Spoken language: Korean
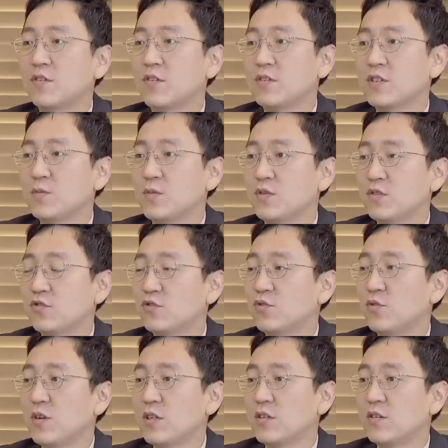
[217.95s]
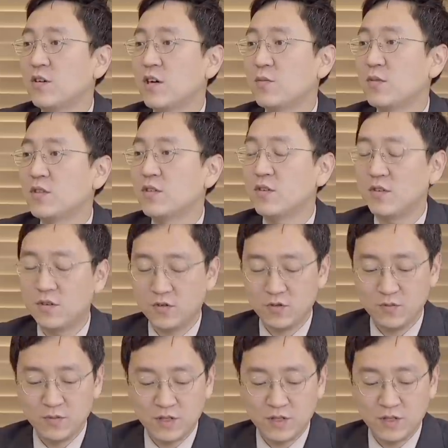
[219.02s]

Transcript: 떨어지면서 수요가 늘어나면서 좀